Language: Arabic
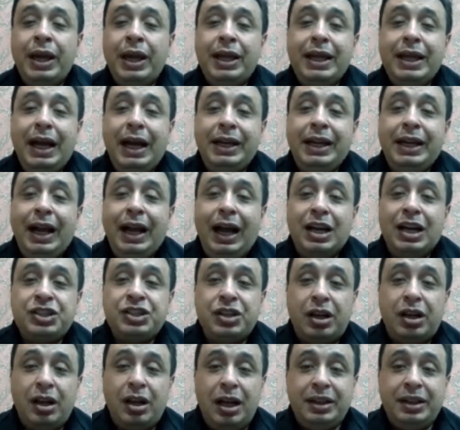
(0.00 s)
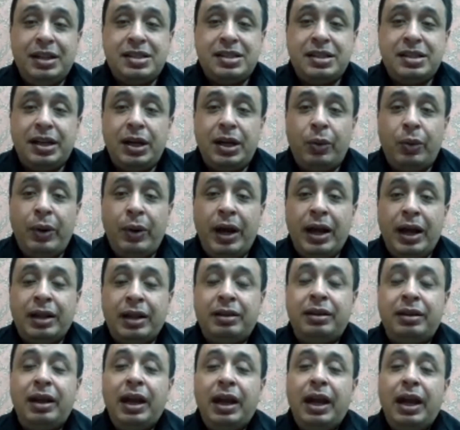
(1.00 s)
يعني عشرات
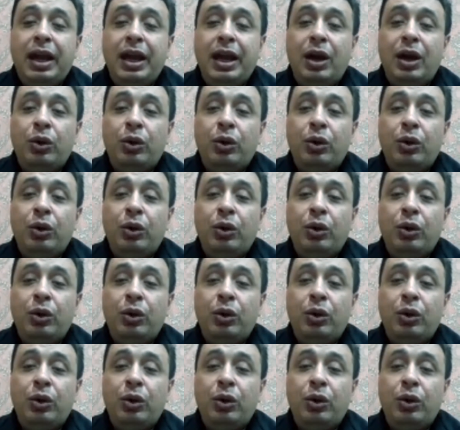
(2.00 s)
السنوات آه،